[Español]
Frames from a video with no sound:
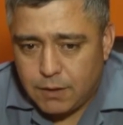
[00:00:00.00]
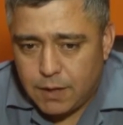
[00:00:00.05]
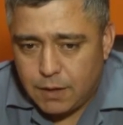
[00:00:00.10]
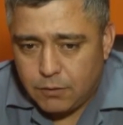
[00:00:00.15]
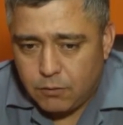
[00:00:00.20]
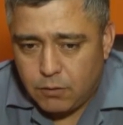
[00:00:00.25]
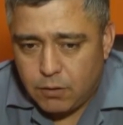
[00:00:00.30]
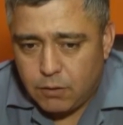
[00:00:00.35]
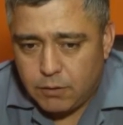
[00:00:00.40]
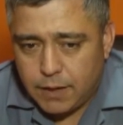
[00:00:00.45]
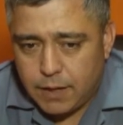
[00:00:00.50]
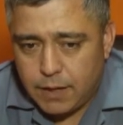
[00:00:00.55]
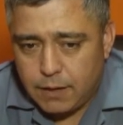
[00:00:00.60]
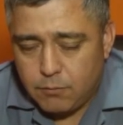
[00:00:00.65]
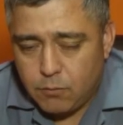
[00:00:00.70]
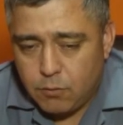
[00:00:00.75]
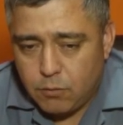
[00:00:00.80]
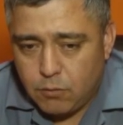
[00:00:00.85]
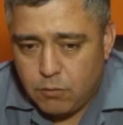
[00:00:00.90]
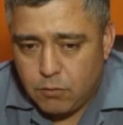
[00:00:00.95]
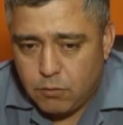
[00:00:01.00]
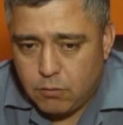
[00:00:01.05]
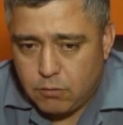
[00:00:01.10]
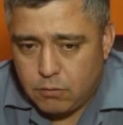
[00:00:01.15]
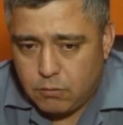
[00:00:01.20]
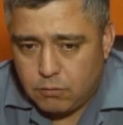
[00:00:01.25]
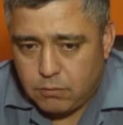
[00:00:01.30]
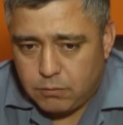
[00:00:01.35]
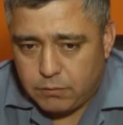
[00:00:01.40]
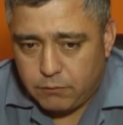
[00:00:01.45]
trabajando ahora, hemos
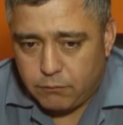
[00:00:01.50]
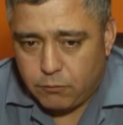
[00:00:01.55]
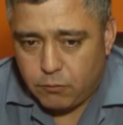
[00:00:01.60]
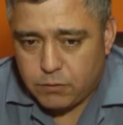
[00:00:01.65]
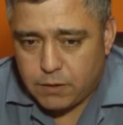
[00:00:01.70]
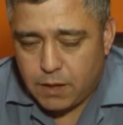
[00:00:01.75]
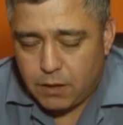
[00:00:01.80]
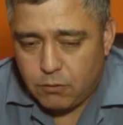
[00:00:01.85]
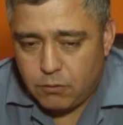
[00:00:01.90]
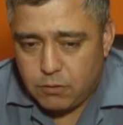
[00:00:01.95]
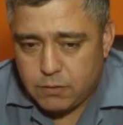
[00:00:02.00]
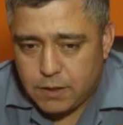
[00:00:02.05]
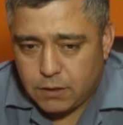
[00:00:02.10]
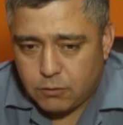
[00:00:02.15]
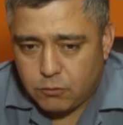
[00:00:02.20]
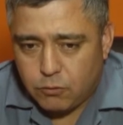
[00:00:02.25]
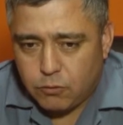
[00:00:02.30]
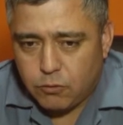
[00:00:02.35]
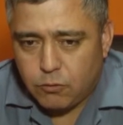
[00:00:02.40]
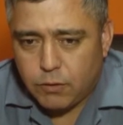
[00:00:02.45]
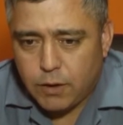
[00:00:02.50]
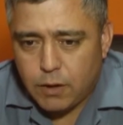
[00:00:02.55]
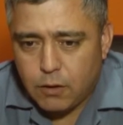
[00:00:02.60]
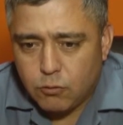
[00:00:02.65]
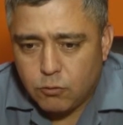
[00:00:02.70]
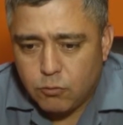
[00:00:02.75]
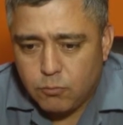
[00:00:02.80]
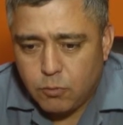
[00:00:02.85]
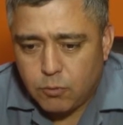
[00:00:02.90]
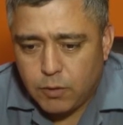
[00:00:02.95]
reforzado el sector con
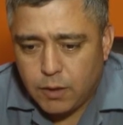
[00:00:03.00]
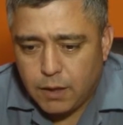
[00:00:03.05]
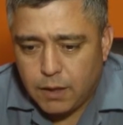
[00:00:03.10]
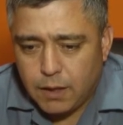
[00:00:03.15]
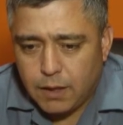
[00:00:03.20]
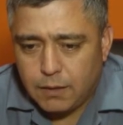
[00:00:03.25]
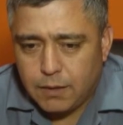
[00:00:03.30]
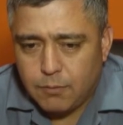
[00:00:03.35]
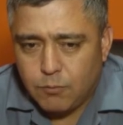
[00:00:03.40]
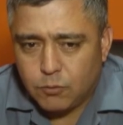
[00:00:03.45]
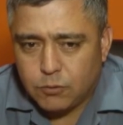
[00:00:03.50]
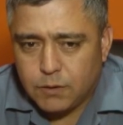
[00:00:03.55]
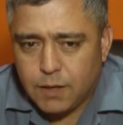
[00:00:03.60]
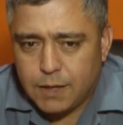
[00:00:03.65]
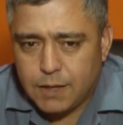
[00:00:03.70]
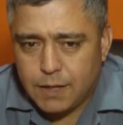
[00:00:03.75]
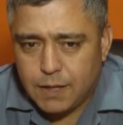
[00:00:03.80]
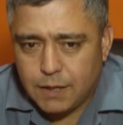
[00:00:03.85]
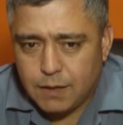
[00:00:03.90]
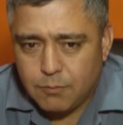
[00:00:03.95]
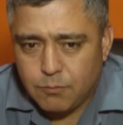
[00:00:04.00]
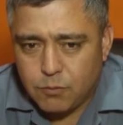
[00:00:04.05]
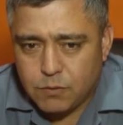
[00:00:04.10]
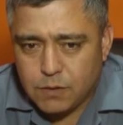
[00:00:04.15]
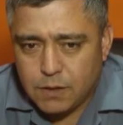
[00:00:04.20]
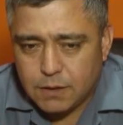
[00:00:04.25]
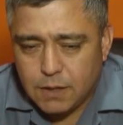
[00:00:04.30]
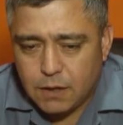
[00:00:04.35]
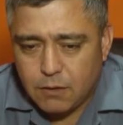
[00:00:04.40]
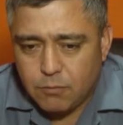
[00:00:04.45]
el grupo de, de montaña que
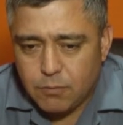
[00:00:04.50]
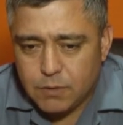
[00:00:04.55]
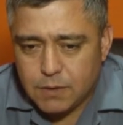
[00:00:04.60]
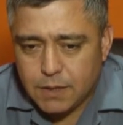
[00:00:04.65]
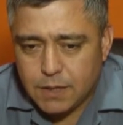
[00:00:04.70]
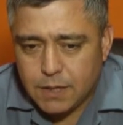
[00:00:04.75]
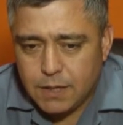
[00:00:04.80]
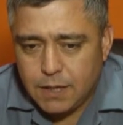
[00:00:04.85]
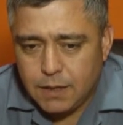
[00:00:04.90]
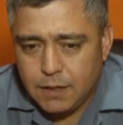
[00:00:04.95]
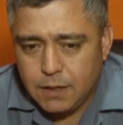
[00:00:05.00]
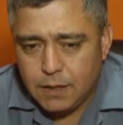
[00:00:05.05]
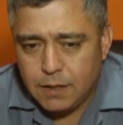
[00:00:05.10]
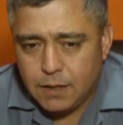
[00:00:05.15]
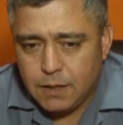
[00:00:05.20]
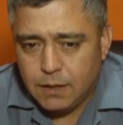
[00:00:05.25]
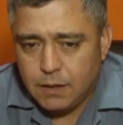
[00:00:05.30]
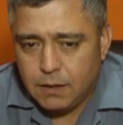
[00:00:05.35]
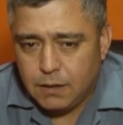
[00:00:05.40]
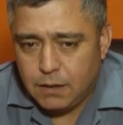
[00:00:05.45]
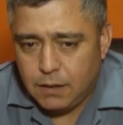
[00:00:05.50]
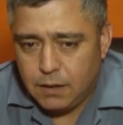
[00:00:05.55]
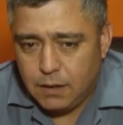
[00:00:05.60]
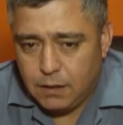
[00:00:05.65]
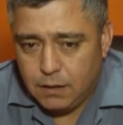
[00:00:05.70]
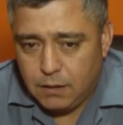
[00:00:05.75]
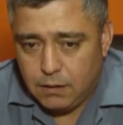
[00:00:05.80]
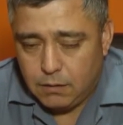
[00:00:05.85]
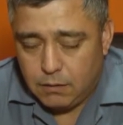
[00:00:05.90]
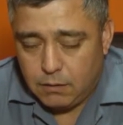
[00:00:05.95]
posee esta comisaría
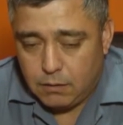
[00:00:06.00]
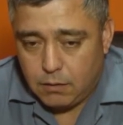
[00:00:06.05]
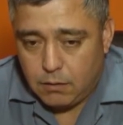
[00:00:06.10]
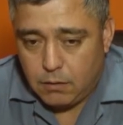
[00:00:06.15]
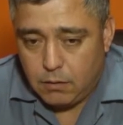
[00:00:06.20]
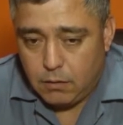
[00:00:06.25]
y,